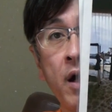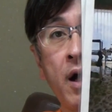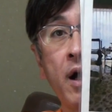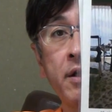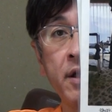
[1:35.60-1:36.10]
が
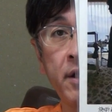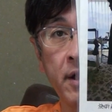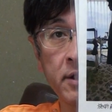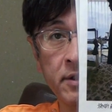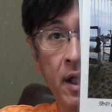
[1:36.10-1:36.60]
かかってきて
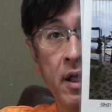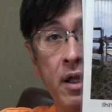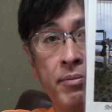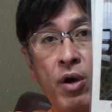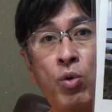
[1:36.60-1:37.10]
ですね、
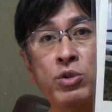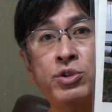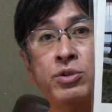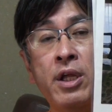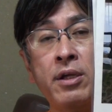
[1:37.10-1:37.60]
まあ、
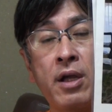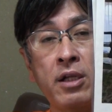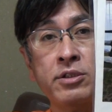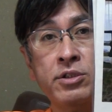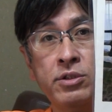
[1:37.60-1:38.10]
50年
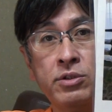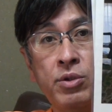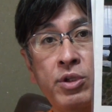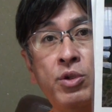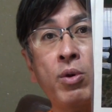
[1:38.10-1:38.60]
間ずっ
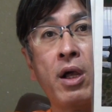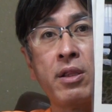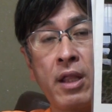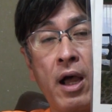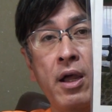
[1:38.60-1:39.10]
とひど
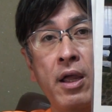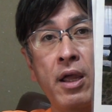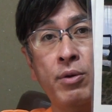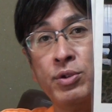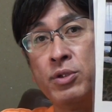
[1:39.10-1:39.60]
かった、
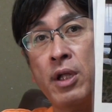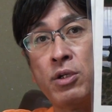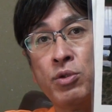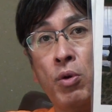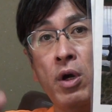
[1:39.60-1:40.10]
えー、冬にな
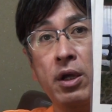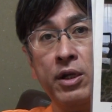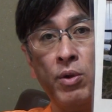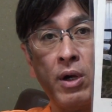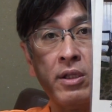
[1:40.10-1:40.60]
ると
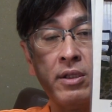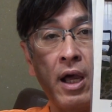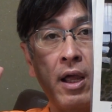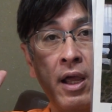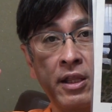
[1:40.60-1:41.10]
ひどかっ
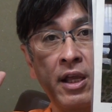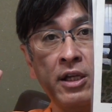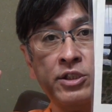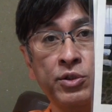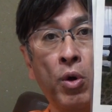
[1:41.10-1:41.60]
た、えー、手
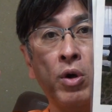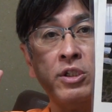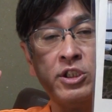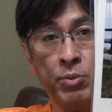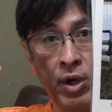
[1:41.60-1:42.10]
足の
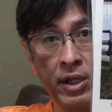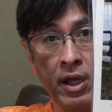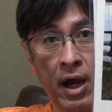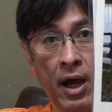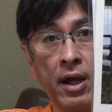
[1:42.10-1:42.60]
下や
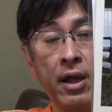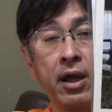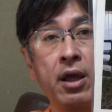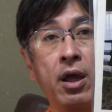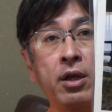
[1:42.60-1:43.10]
けが
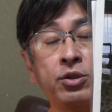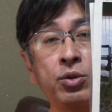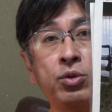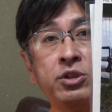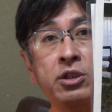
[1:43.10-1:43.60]
えー、そ
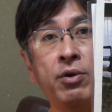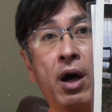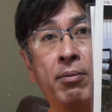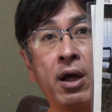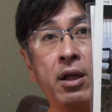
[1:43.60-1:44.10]
の年に
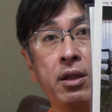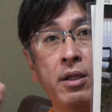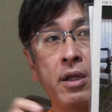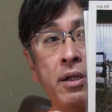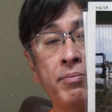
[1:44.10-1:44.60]
は、ま
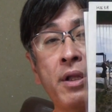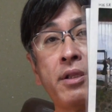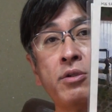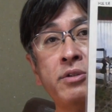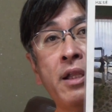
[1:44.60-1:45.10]
あ、
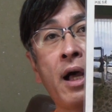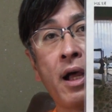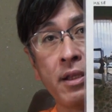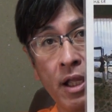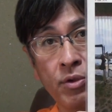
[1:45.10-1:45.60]
全く出な
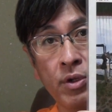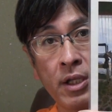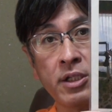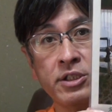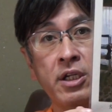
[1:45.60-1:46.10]
かったという
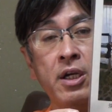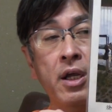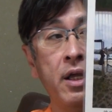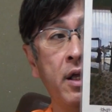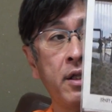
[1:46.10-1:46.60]
話、
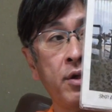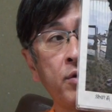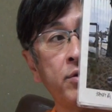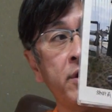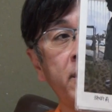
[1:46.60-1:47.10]
えー、結
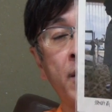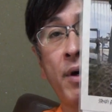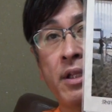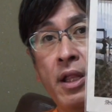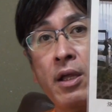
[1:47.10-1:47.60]
局冷え
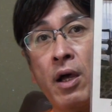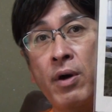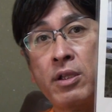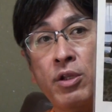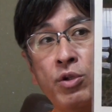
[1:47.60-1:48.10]
までね変
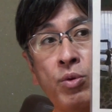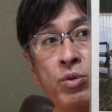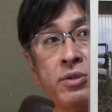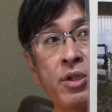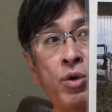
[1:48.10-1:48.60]
わったという
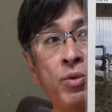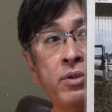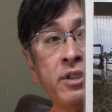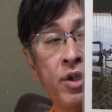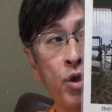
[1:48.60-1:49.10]
ことだと思う
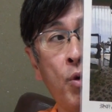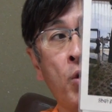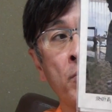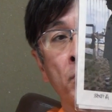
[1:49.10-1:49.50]
んですけども、